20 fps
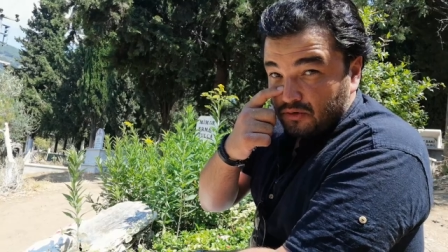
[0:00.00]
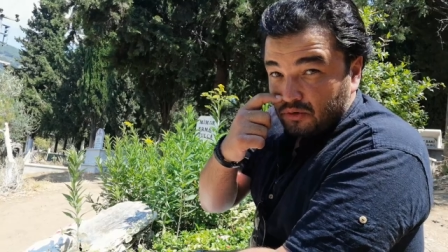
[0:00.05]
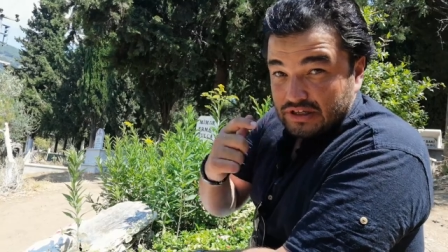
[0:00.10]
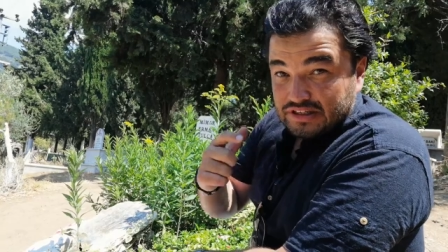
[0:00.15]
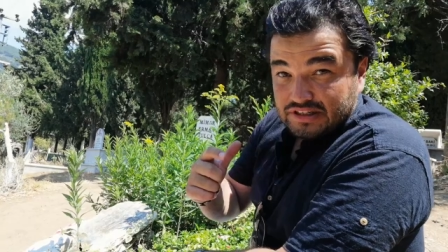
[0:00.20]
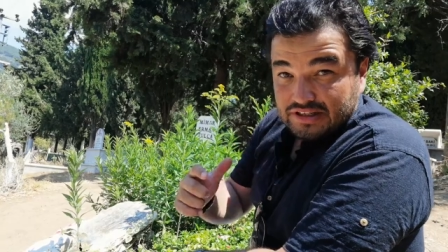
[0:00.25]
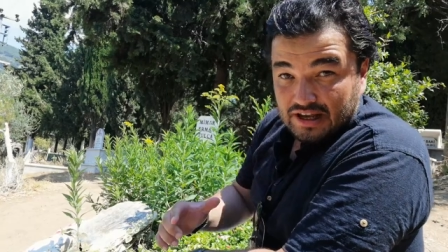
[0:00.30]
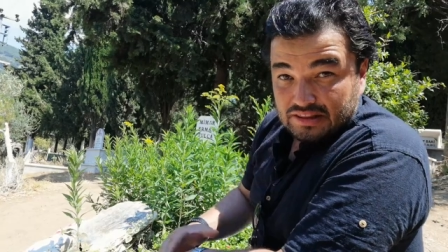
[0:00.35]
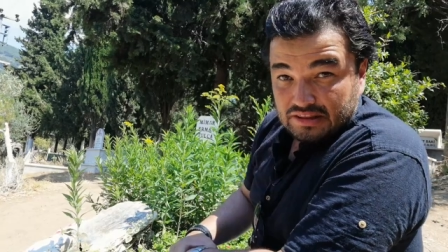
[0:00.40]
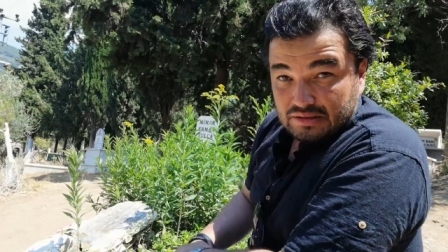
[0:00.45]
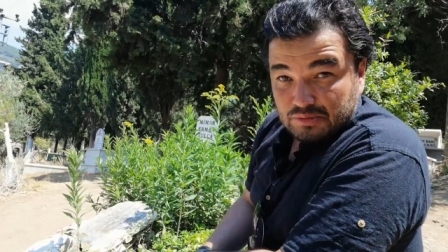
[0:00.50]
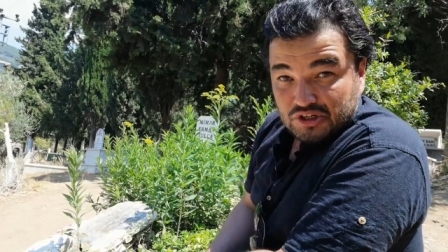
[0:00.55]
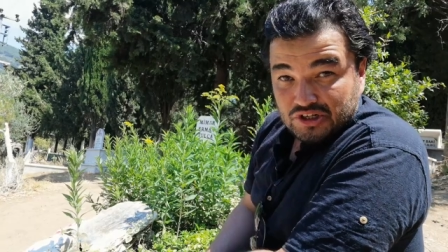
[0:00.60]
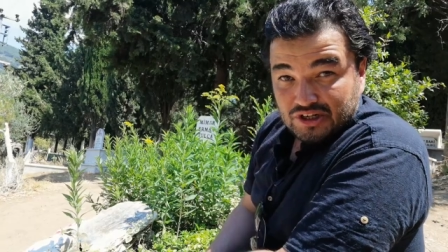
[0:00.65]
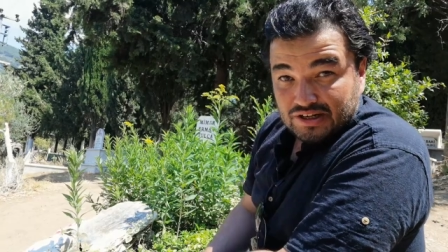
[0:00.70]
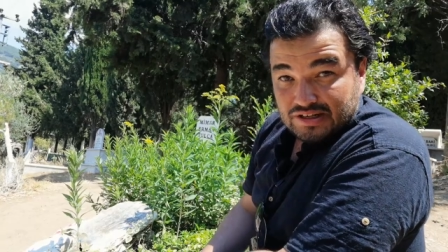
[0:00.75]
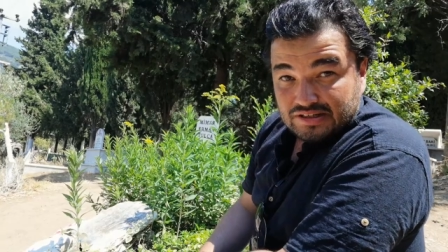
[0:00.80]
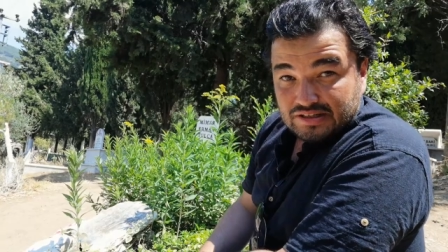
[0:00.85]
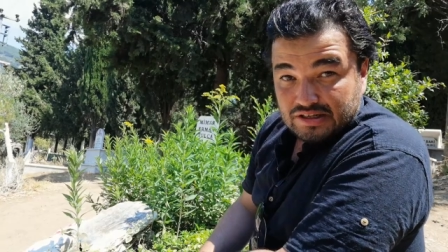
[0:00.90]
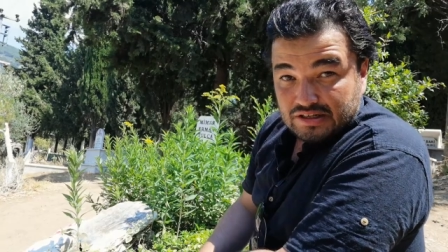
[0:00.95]
dolayı kendimi
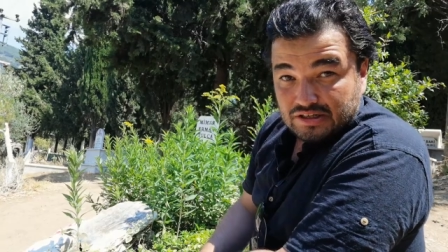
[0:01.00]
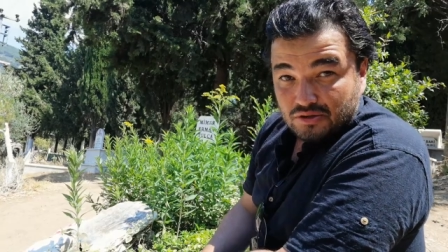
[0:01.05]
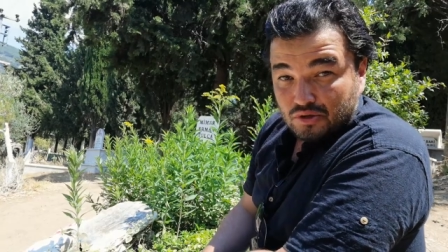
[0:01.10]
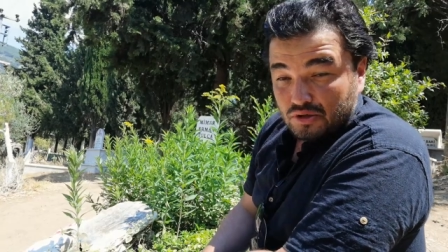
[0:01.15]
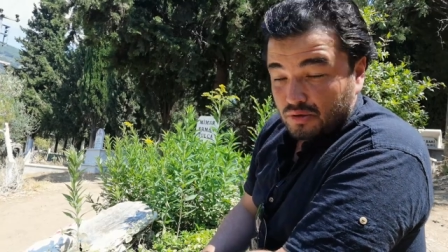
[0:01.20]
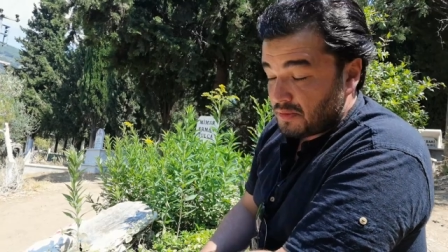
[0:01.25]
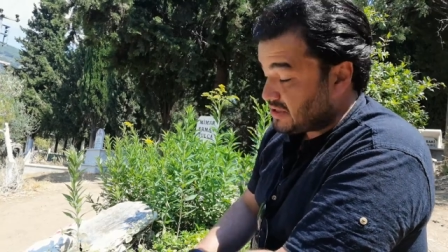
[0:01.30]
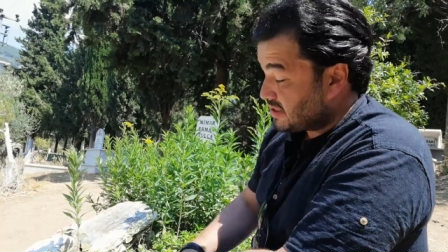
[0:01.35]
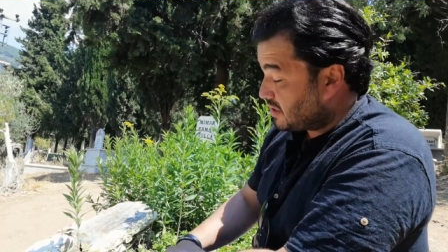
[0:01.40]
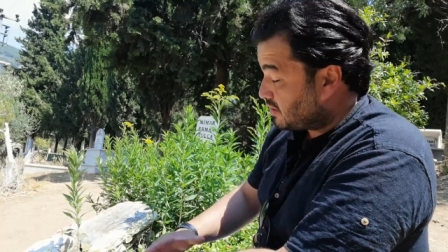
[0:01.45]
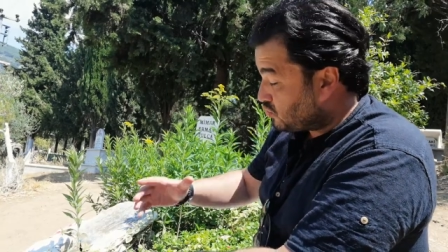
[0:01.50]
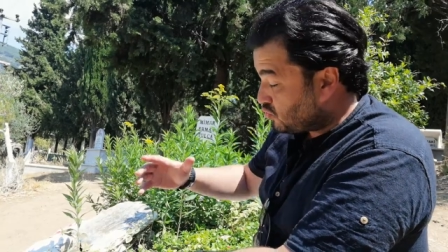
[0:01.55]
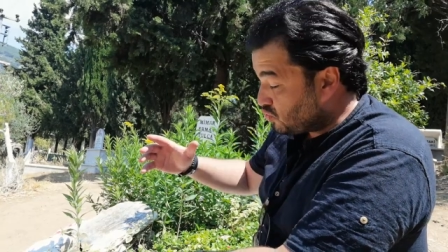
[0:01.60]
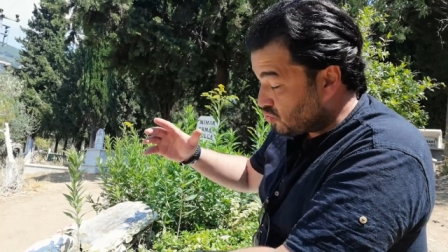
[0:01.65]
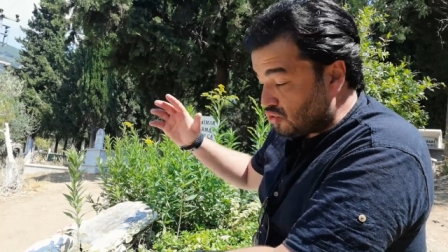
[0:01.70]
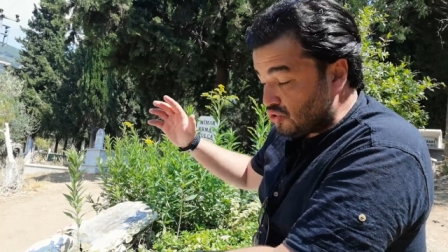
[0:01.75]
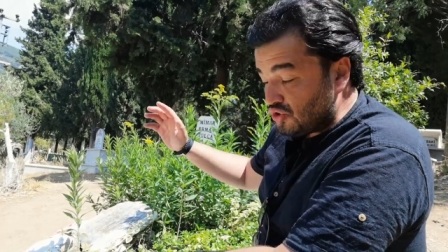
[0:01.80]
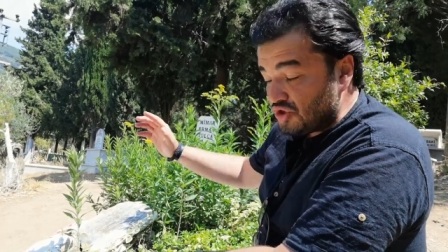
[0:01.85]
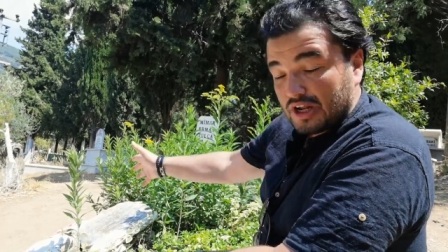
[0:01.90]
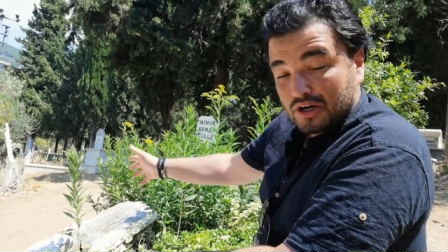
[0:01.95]
şanslı hissediyorum. Mesela
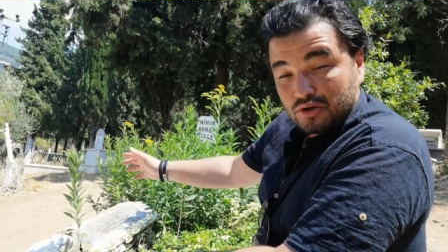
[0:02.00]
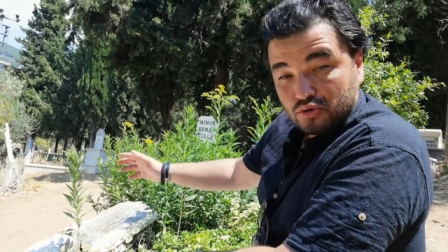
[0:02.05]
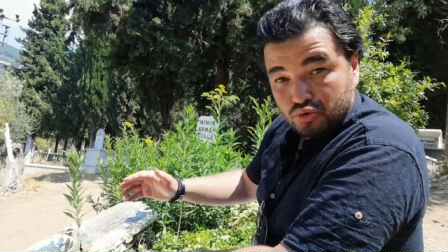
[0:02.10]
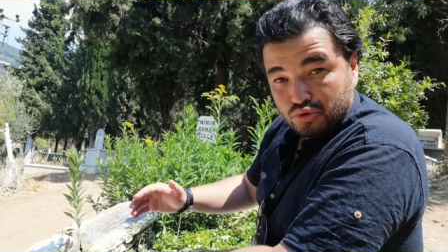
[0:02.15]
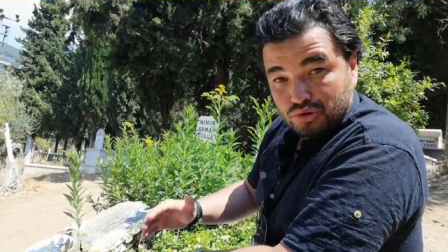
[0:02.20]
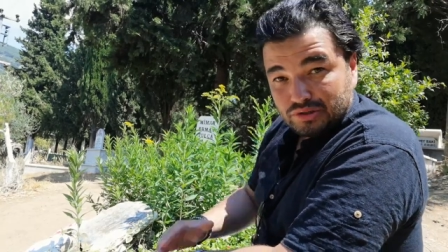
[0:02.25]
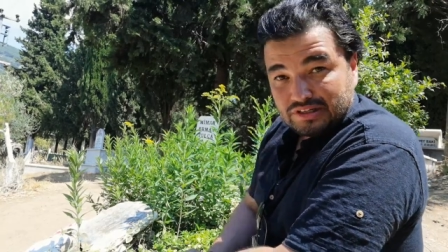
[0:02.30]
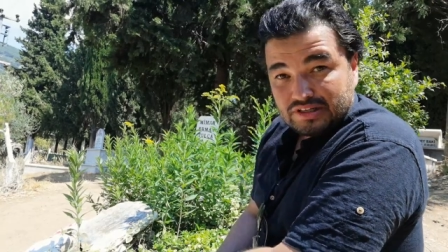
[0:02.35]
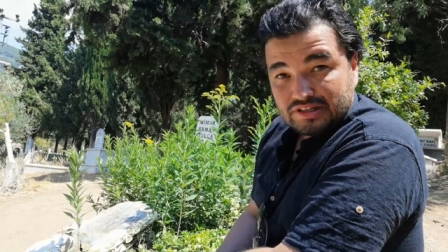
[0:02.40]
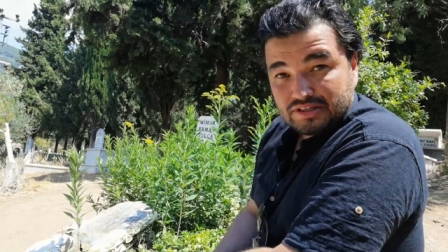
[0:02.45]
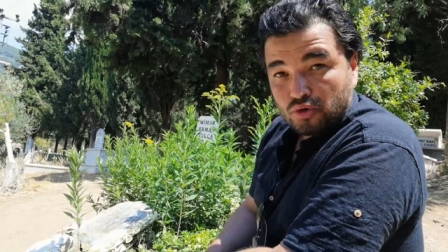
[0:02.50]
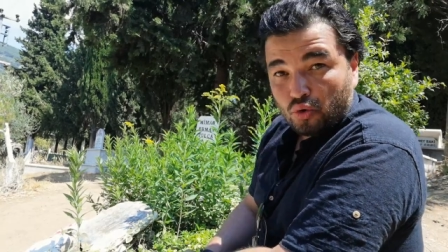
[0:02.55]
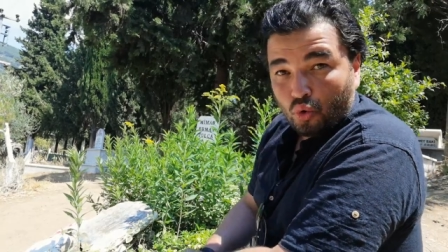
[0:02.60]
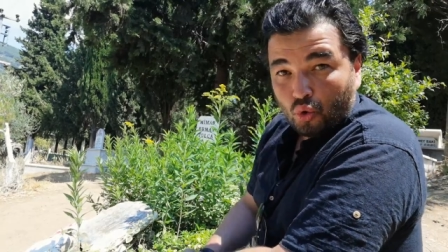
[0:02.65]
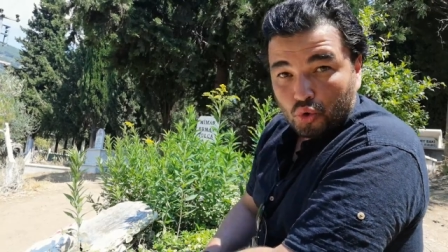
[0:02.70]
Tuncel Kurtiz'de